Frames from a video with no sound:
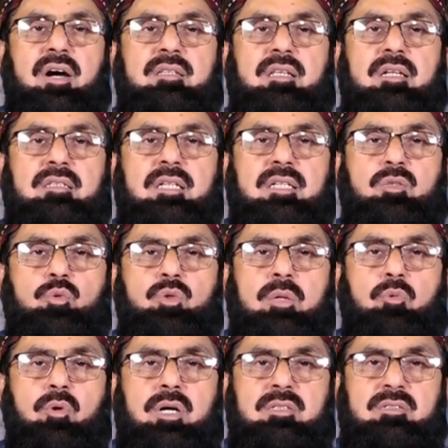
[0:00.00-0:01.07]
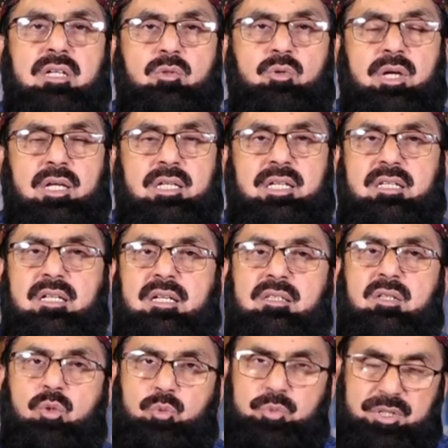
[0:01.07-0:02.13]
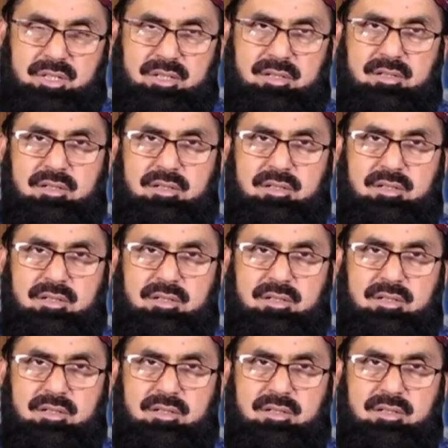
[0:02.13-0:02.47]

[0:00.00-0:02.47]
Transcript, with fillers: अतन ये सूर्य मुकदसा जो है ये नादिल हुई